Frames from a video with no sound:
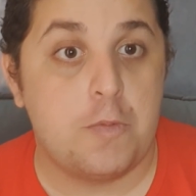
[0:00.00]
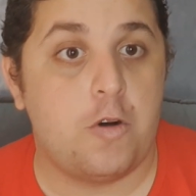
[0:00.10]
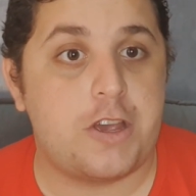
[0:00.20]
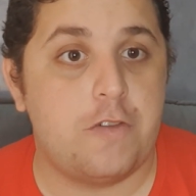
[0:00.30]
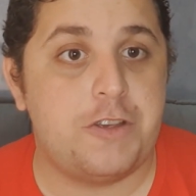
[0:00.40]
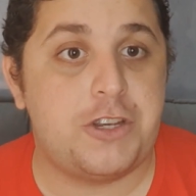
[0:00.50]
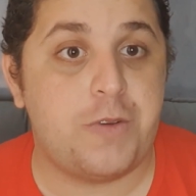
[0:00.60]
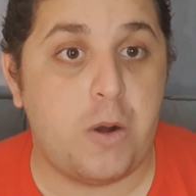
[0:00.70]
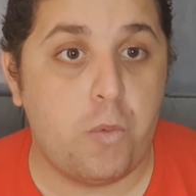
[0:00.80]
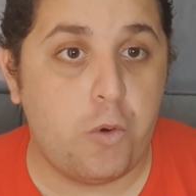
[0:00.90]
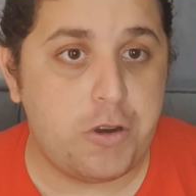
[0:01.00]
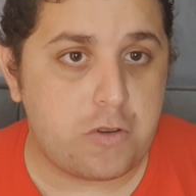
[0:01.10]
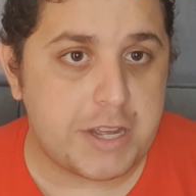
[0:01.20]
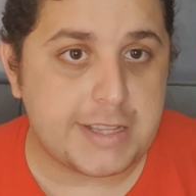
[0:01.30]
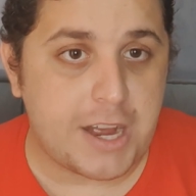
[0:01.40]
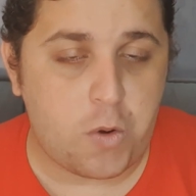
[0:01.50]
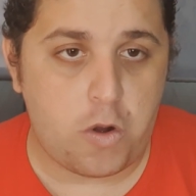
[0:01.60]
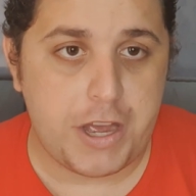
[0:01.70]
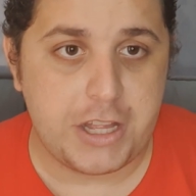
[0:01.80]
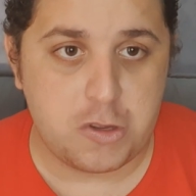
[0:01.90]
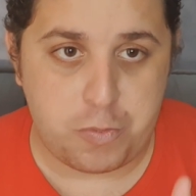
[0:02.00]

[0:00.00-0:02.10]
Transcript: porque o Vitinho é o único que está correndo,